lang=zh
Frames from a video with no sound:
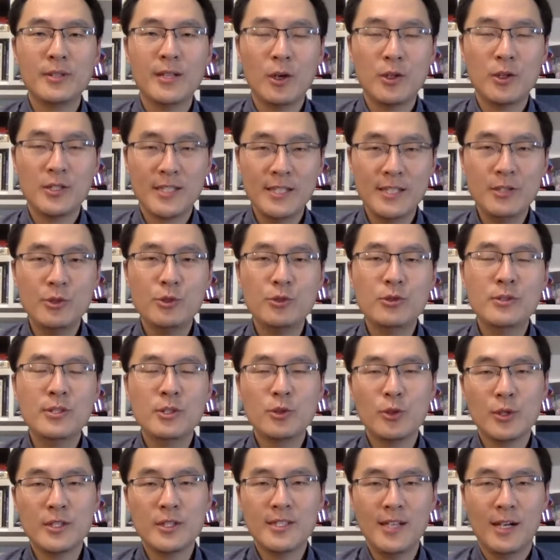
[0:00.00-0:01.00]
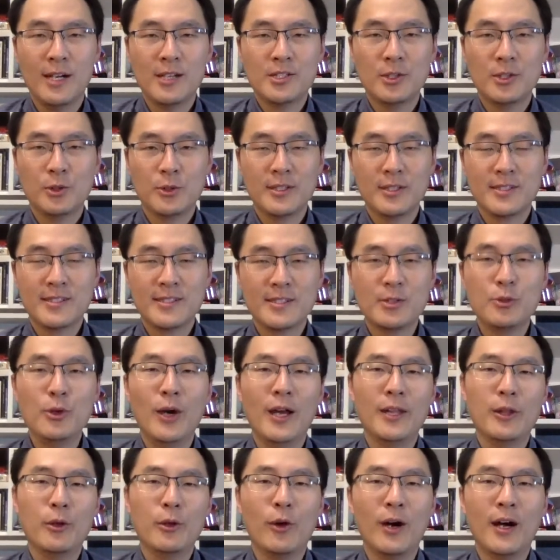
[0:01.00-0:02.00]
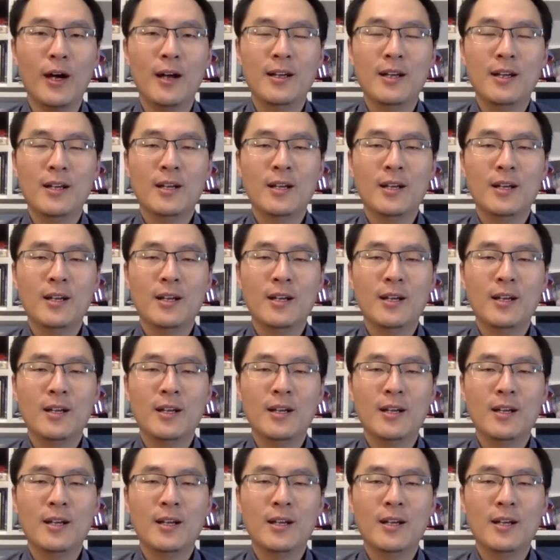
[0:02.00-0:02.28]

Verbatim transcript: 到人均所享受的资源的话，